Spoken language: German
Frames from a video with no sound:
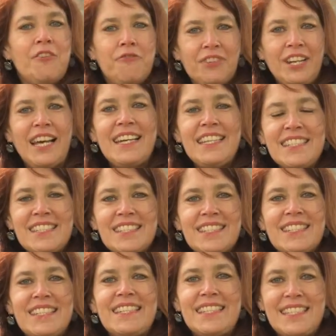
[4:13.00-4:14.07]
Vielleicht
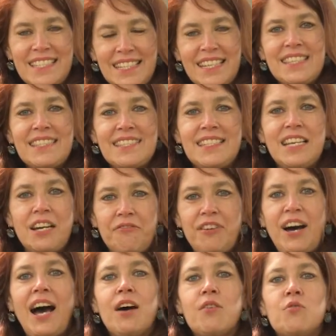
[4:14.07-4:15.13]
ist das die
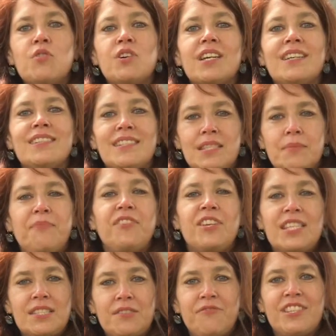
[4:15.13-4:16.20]
Erfahrung des
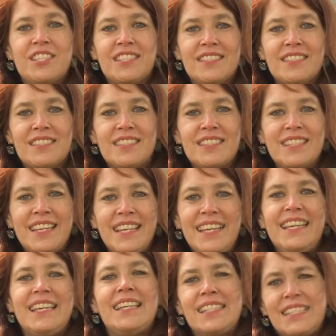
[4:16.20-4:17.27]
Pfingstfestes,
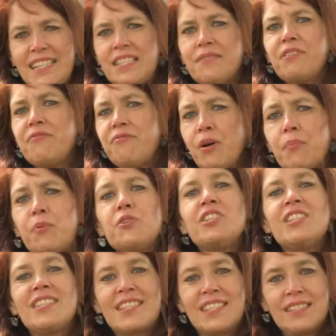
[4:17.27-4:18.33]
dass wir
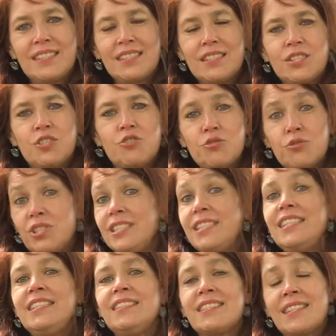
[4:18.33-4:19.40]
verbunden sind durch
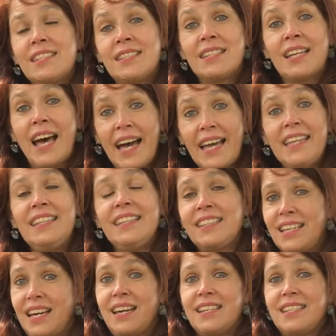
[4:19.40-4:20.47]
diesen
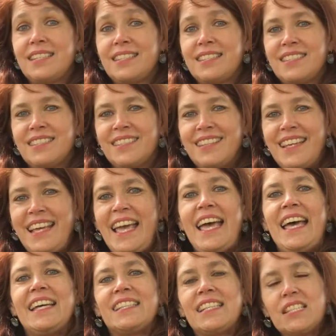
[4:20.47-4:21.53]
einen Geist,
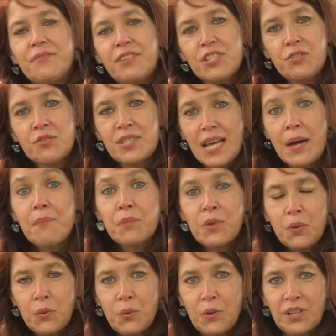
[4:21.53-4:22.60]
dass wir
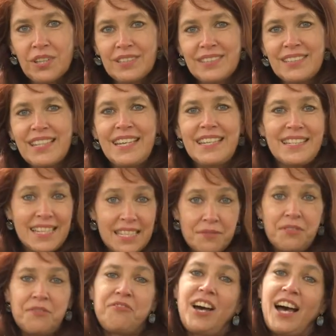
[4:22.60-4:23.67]
zusammengehören, dass
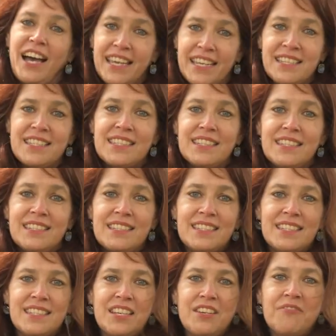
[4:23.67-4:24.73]
wir vereint
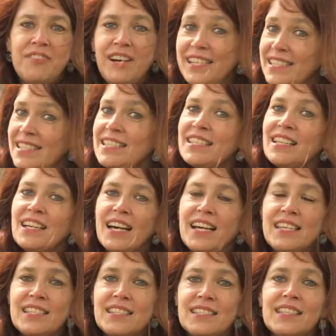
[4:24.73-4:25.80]
sind, weil dieser
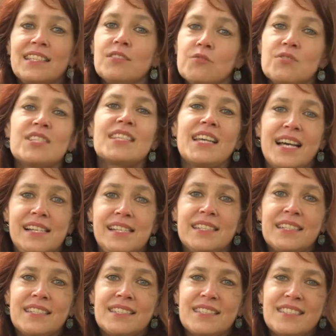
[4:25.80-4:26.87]
Geist in uns
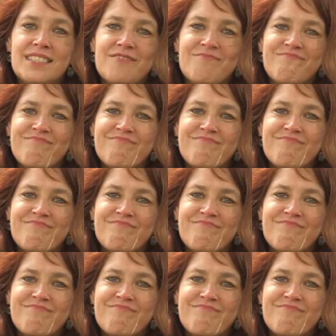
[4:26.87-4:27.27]
allen ist.